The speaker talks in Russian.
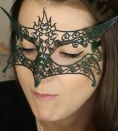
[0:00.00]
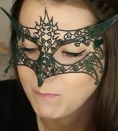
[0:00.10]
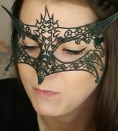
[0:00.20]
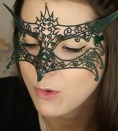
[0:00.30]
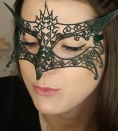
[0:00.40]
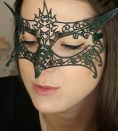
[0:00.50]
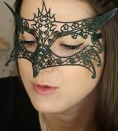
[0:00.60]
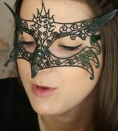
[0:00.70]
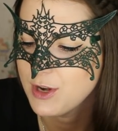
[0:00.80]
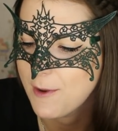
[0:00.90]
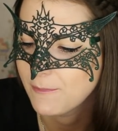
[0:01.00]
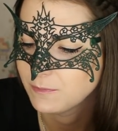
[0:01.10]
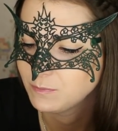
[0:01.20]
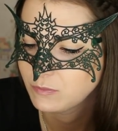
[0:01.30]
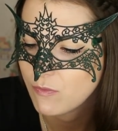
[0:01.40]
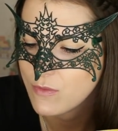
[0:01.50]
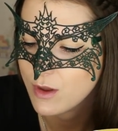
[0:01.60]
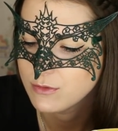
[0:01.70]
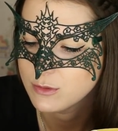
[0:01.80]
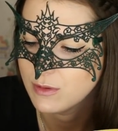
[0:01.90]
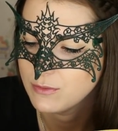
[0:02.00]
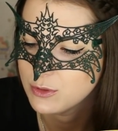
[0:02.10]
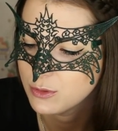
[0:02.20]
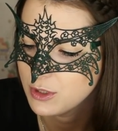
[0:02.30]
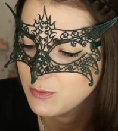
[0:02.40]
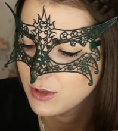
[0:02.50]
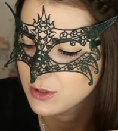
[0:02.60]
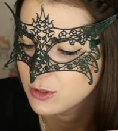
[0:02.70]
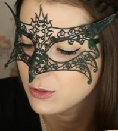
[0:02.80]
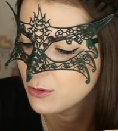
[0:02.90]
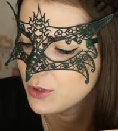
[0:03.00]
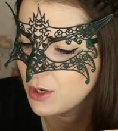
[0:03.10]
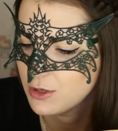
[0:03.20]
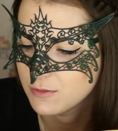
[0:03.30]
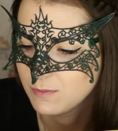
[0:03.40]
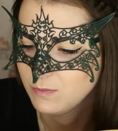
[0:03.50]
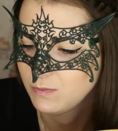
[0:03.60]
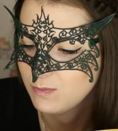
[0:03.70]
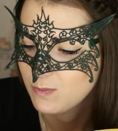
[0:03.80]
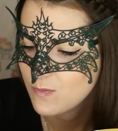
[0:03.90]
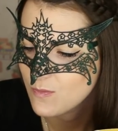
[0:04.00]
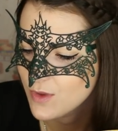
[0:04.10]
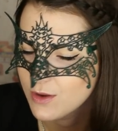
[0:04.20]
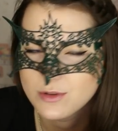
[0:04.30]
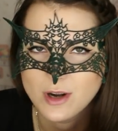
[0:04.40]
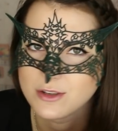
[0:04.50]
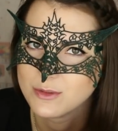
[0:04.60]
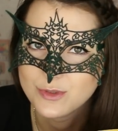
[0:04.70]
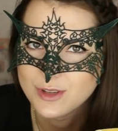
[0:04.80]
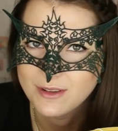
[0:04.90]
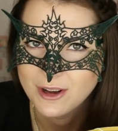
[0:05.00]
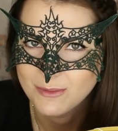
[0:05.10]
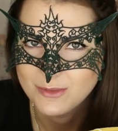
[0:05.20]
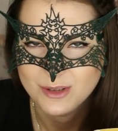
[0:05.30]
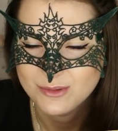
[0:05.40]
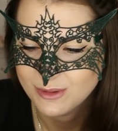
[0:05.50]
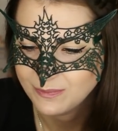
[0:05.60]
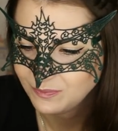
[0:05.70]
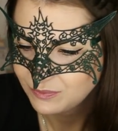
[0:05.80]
Но, тем не менее, забавные истории, мне кажется, случались с каждым человеком в детстве.